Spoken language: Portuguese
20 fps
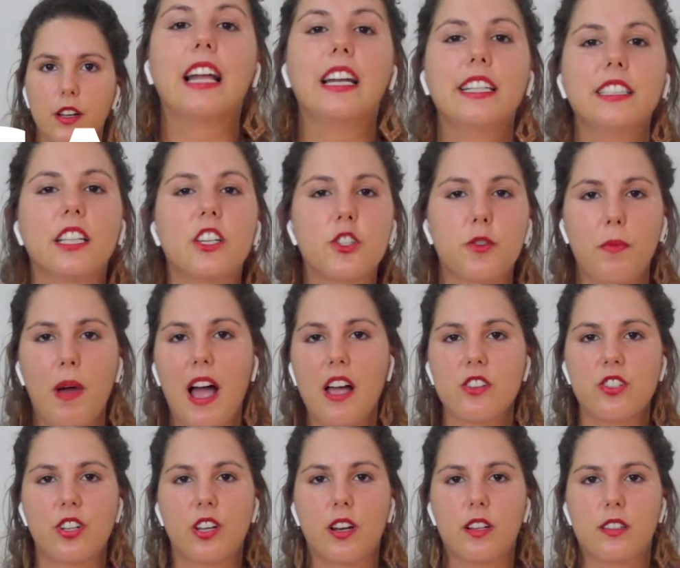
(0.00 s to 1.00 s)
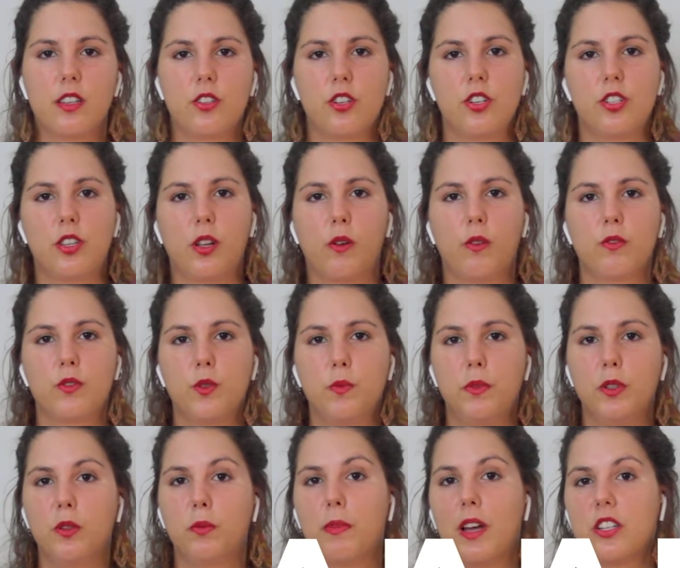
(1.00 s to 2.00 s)
Além das máscaras, a gente está
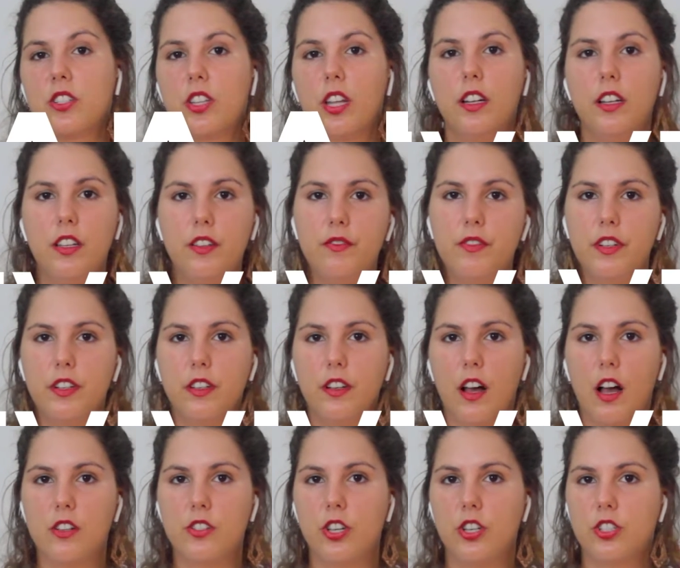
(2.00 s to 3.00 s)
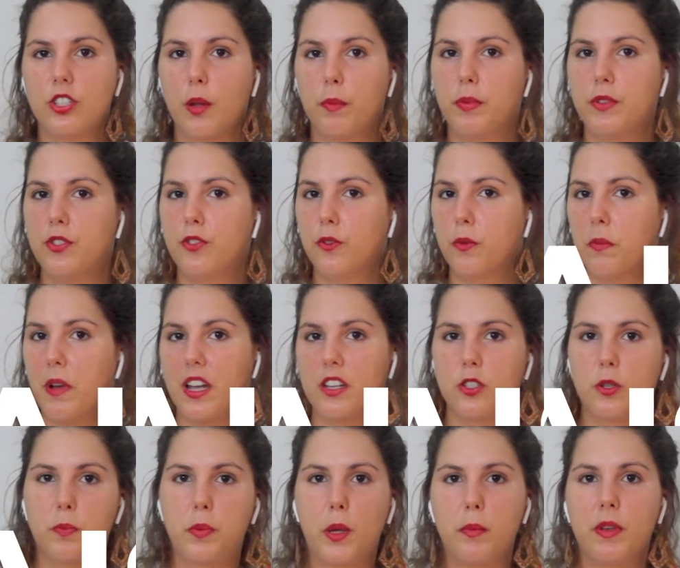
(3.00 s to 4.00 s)
consumindo mais delivery, a gente está pedindo
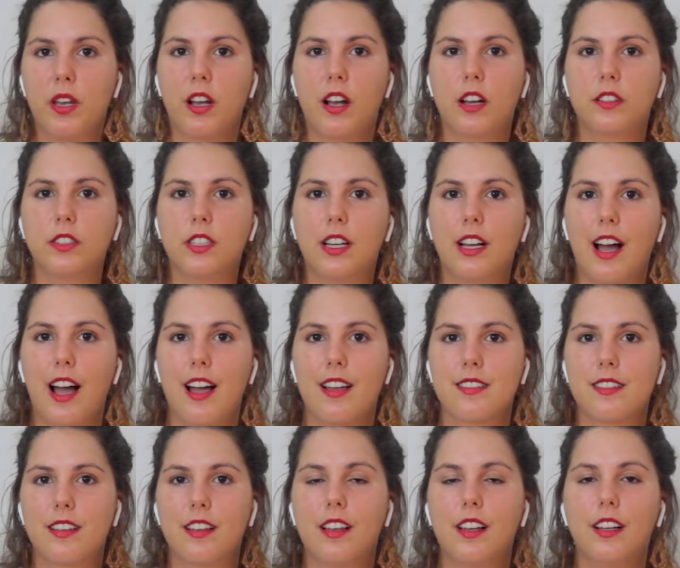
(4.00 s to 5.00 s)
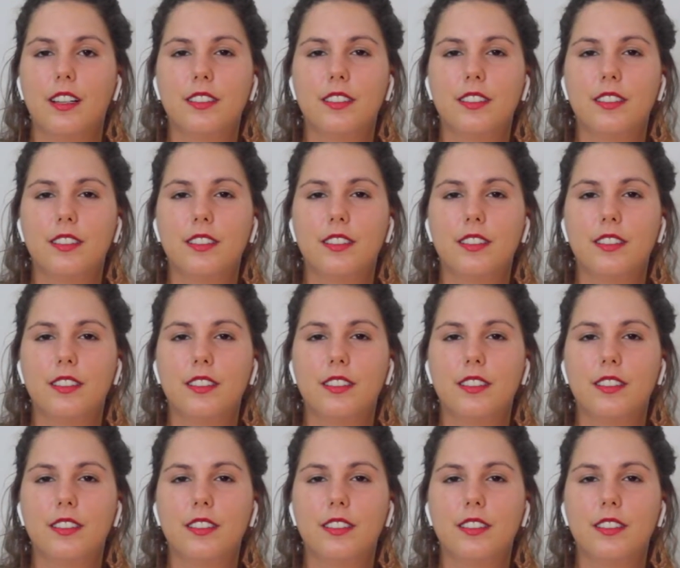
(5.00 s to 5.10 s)
mais supermercado em casa.